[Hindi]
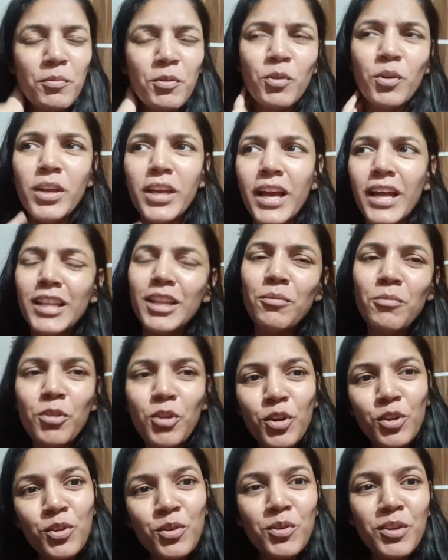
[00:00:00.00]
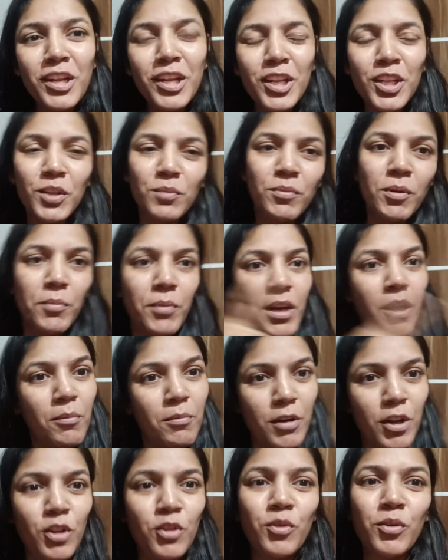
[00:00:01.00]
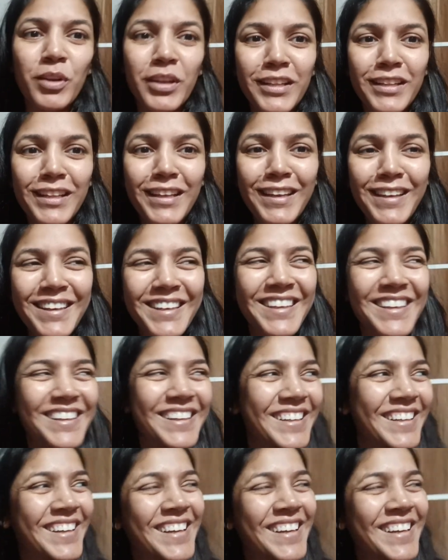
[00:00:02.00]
मेरे को याद आया मेरे को धोने थे तो मैं भी कपड़े धो रही थी